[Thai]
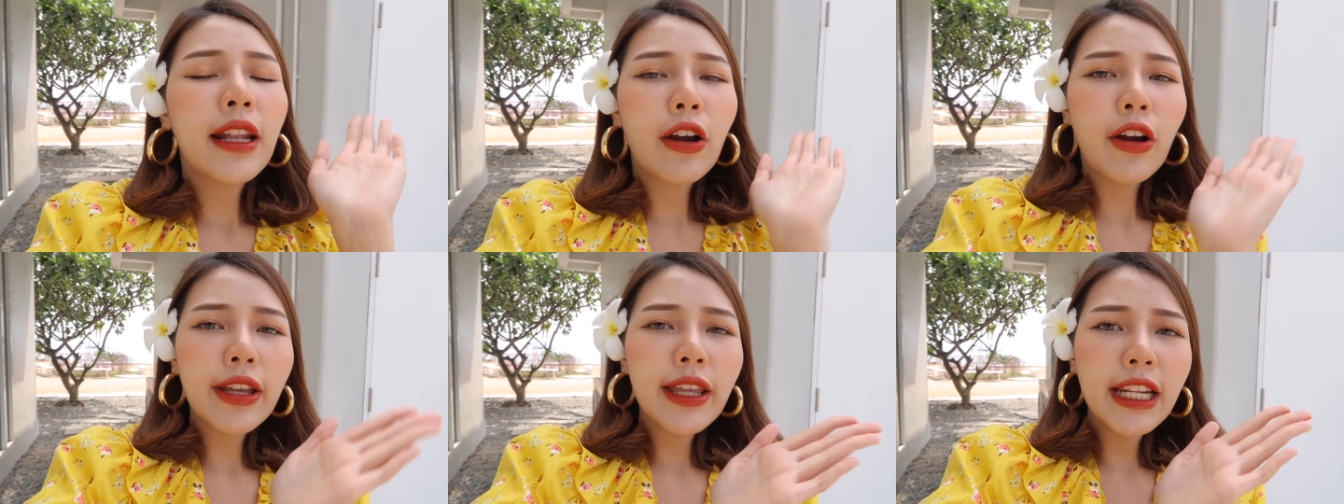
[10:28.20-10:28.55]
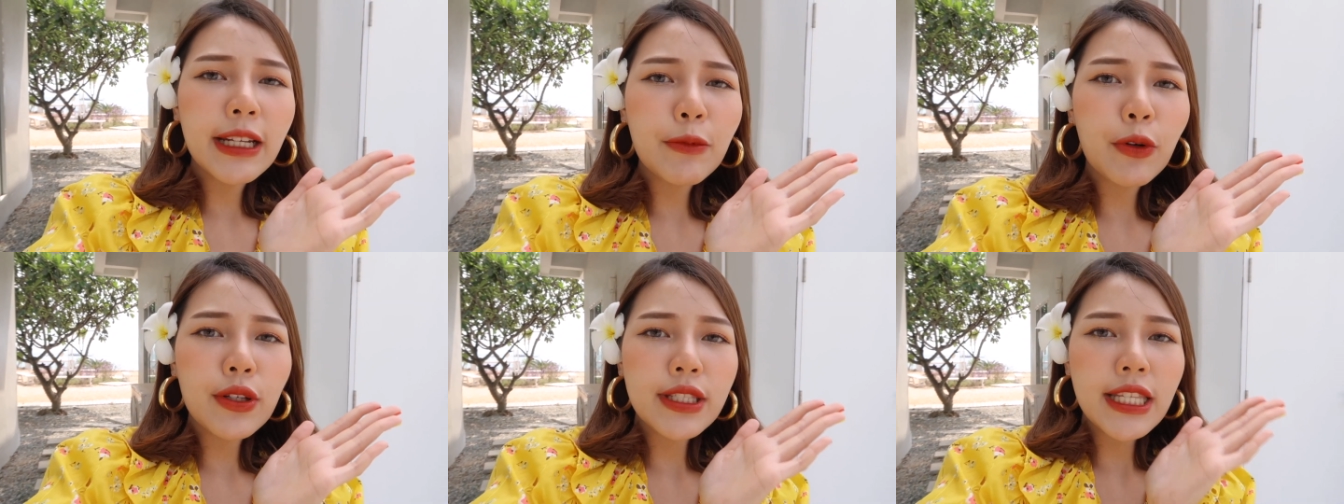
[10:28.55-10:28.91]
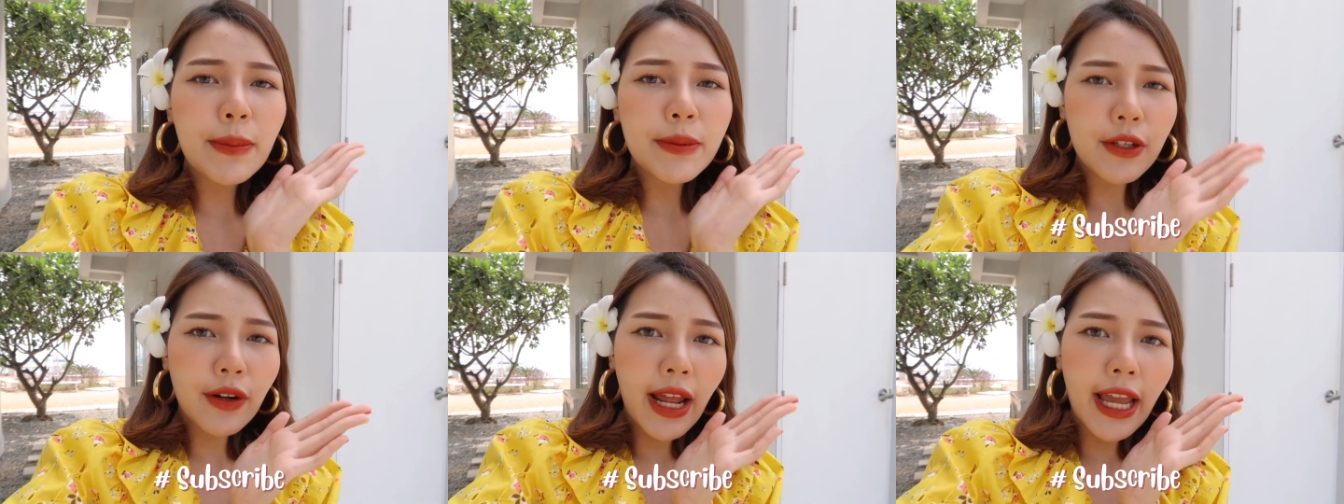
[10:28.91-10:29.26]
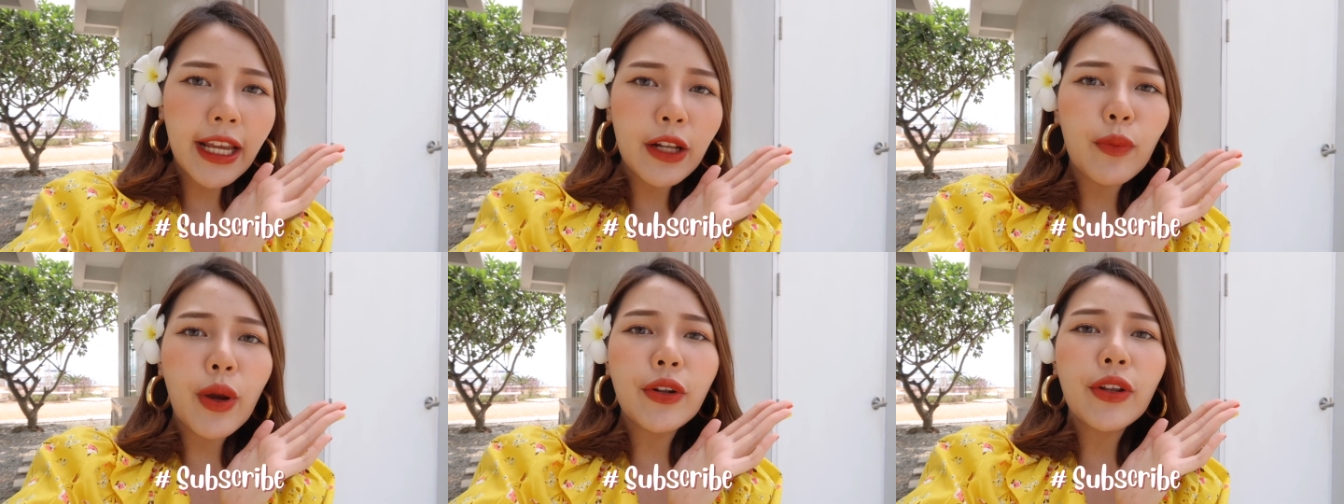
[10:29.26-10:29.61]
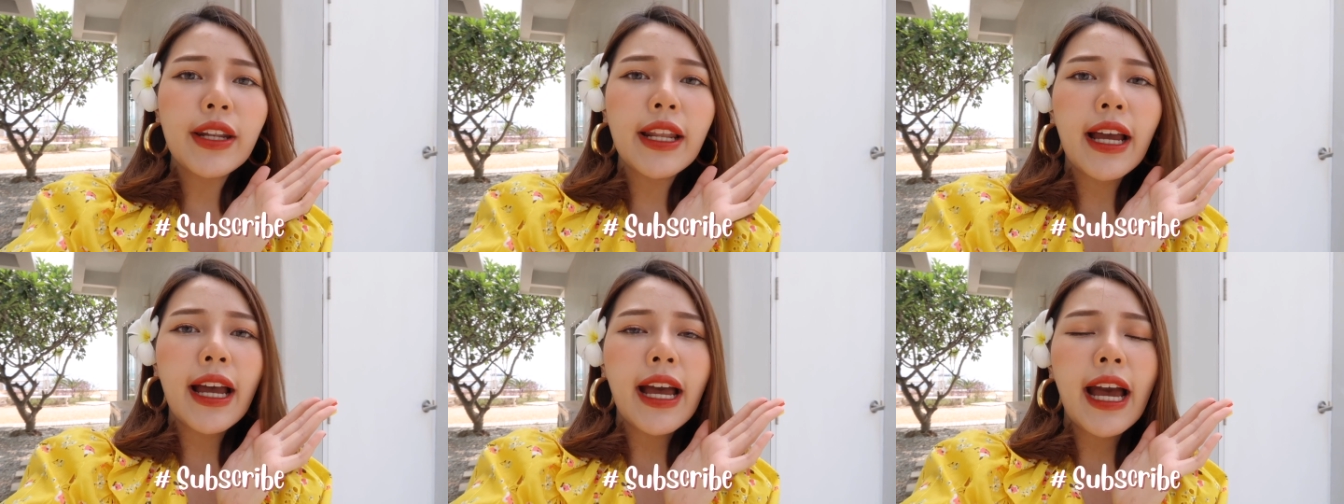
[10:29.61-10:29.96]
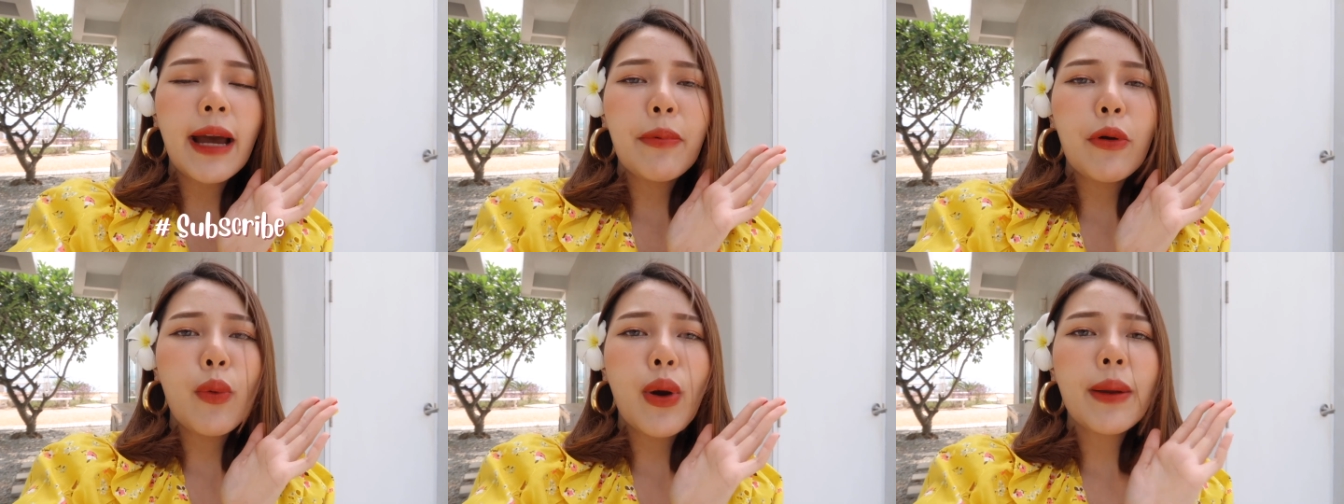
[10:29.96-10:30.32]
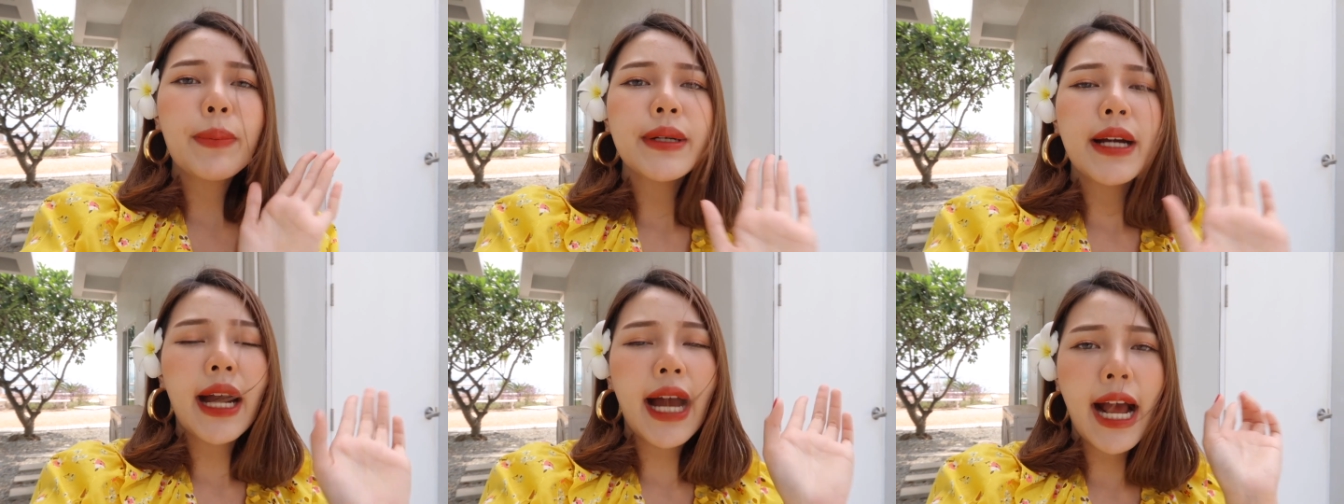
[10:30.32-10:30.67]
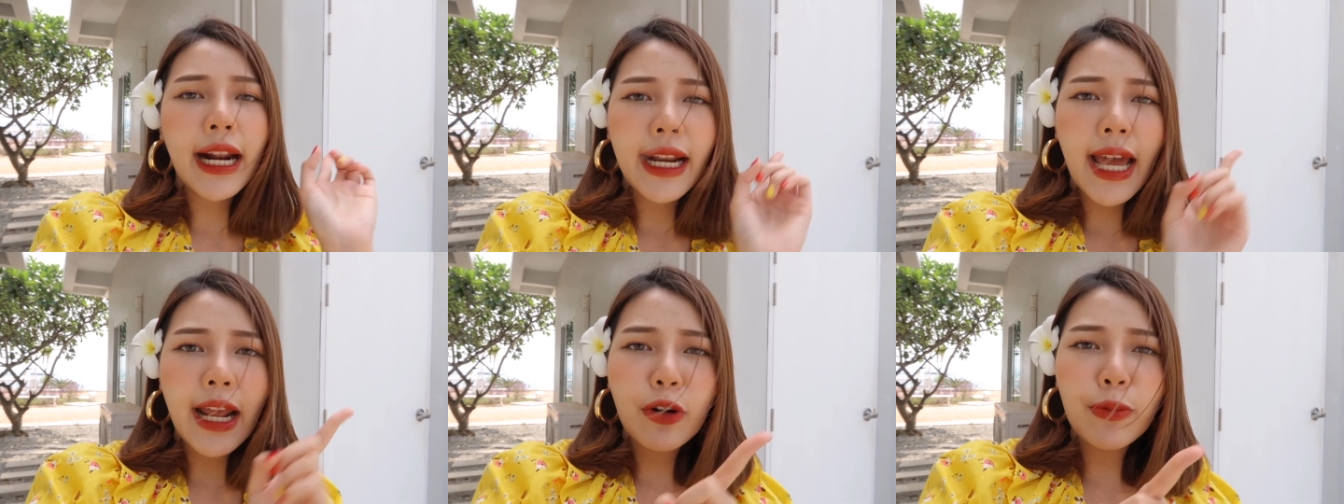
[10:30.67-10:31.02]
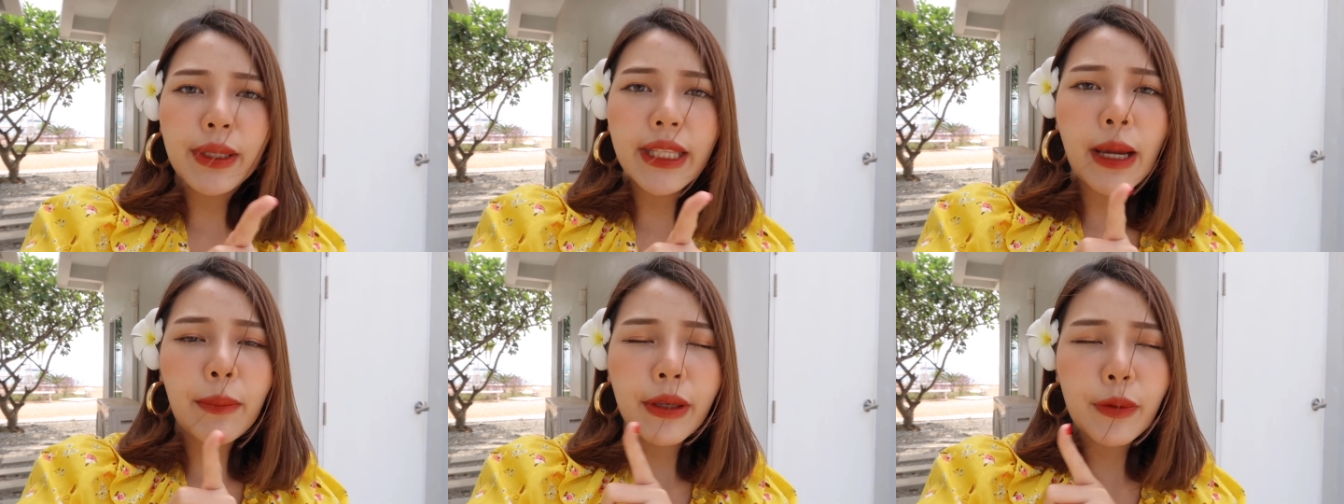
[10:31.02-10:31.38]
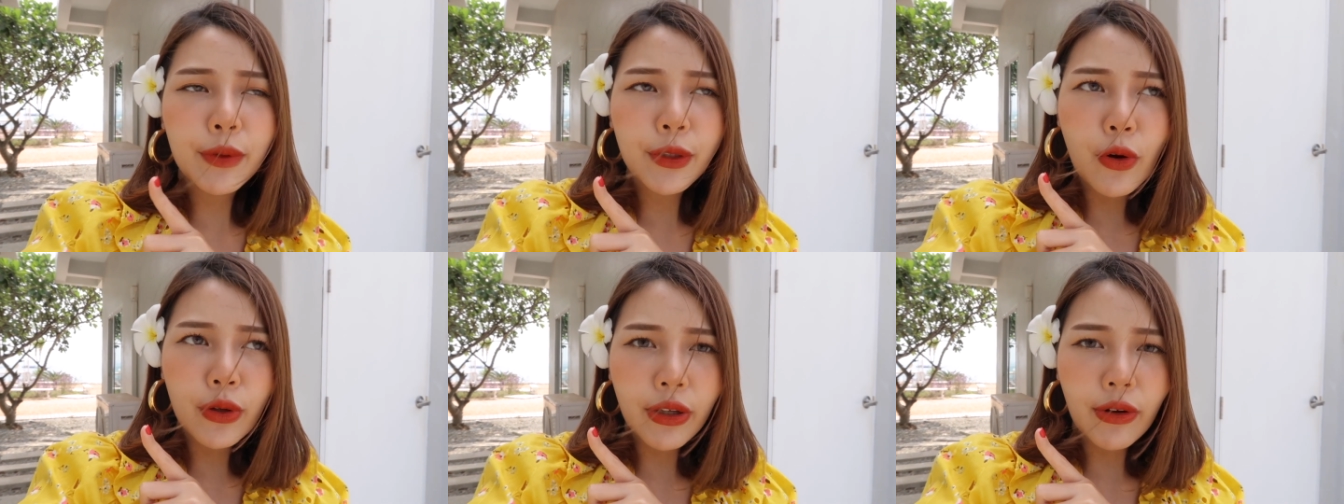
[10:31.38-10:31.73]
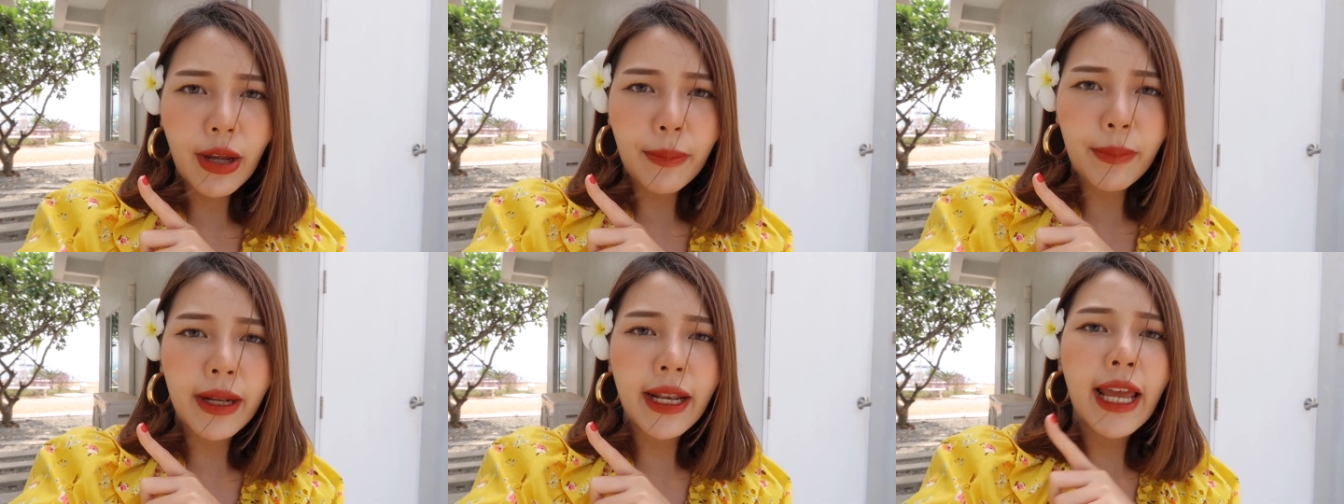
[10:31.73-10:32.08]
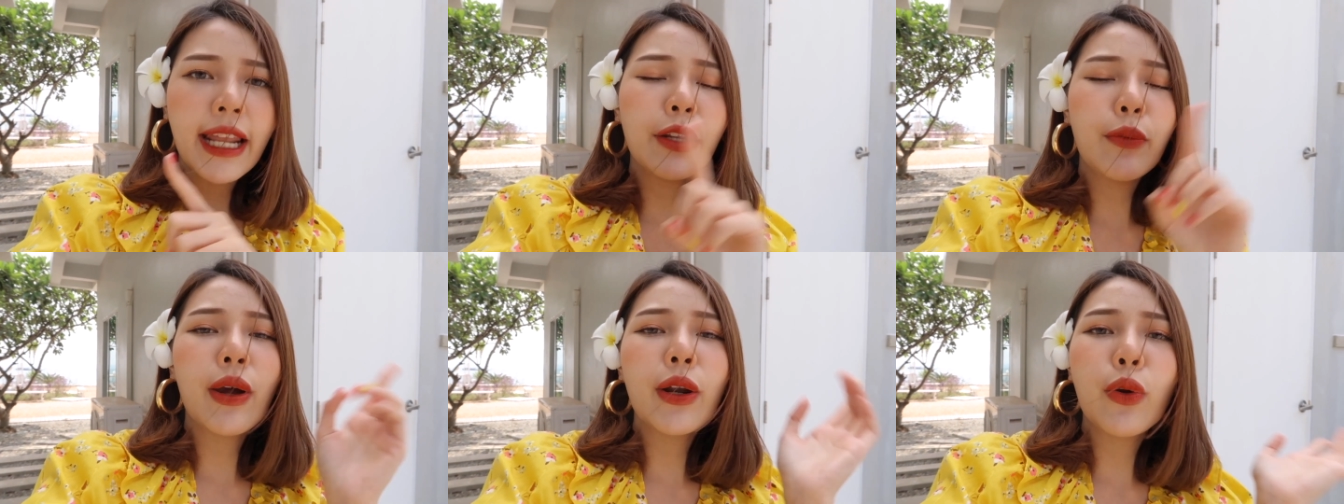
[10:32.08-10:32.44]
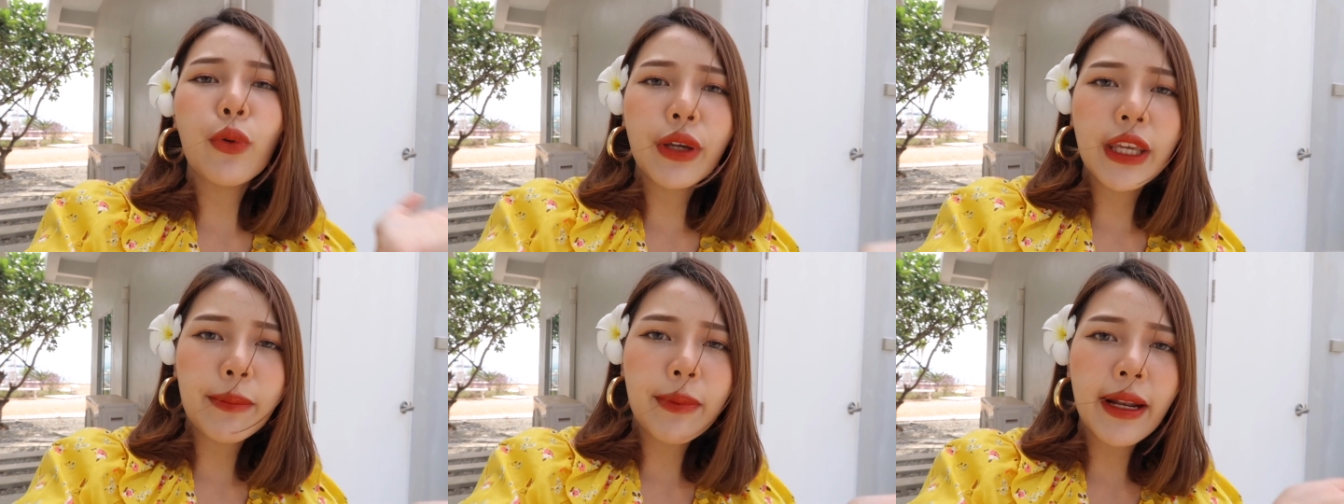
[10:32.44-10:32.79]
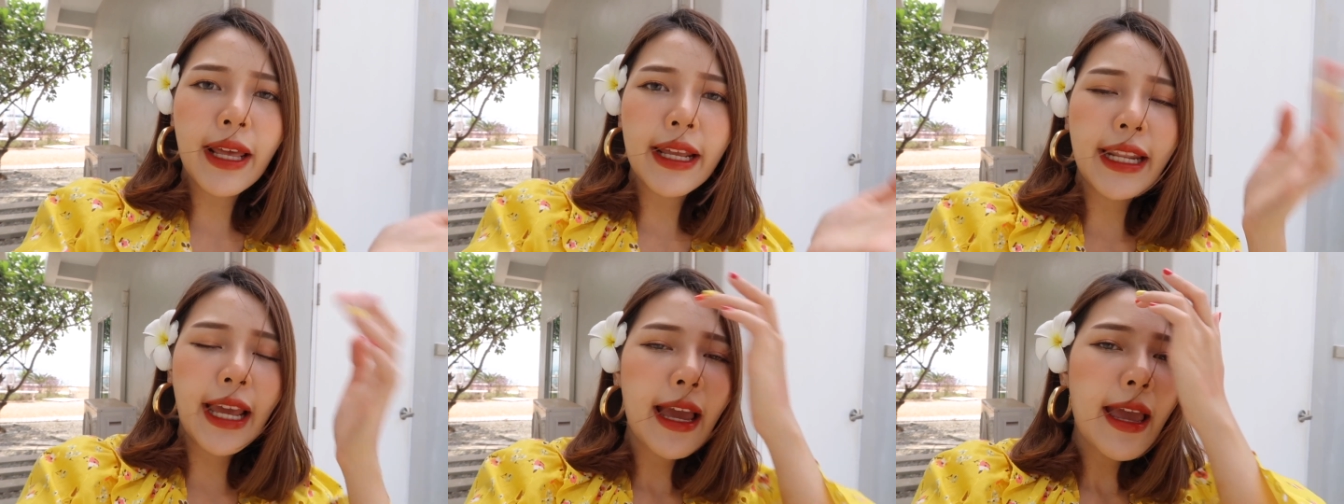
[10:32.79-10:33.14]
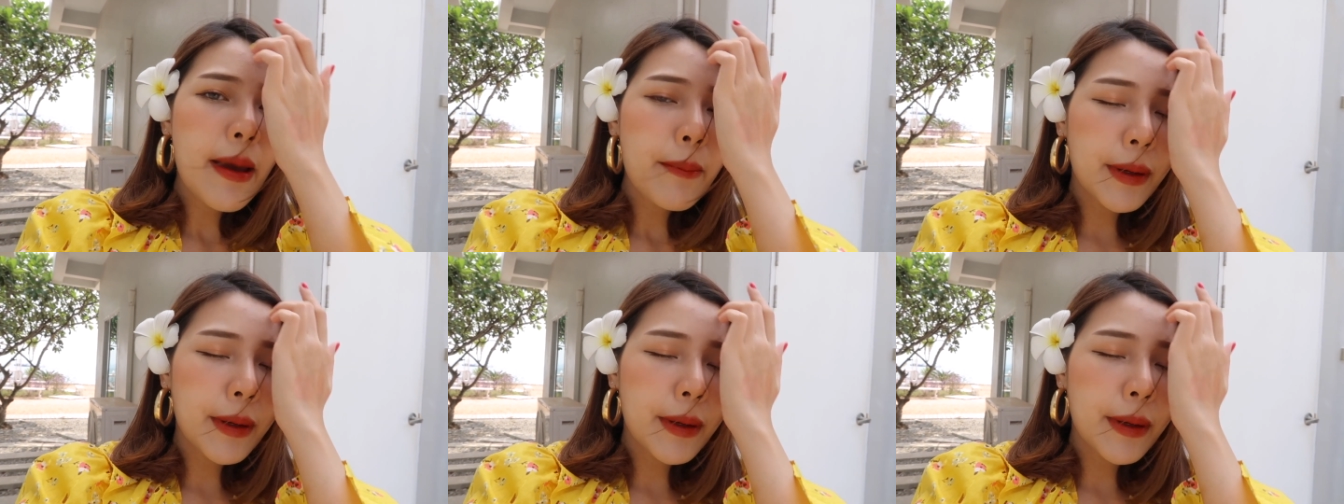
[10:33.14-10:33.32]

แล้วก็อย่าลืมกด Subscribe กันไว้ด้วยนะคะเพราะว่าเผื่อครั้งหน้าลูกหมีทำคลิปวิดีโอเกี่ยวกับอะไรหรือว่าลงคลิปอะไรเนี่ย